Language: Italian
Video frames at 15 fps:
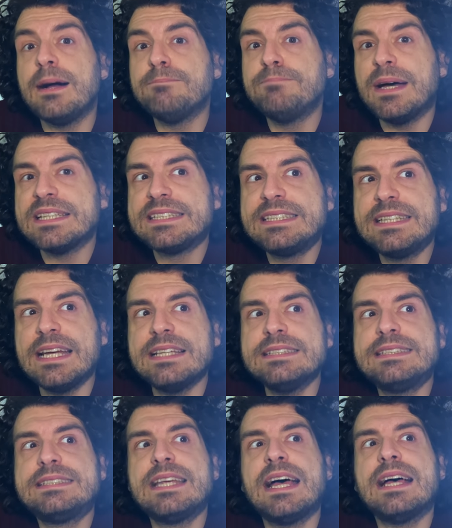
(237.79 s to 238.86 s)

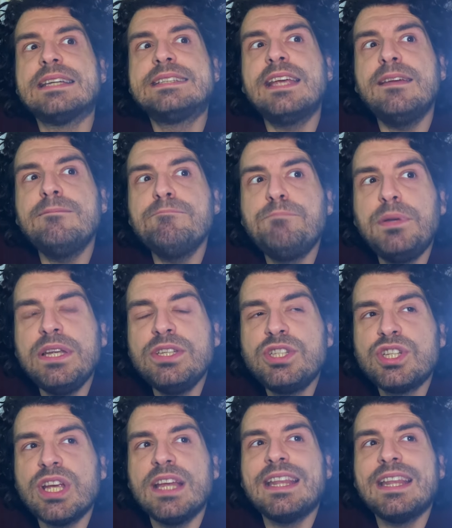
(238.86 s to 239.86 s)
abbastanza semplice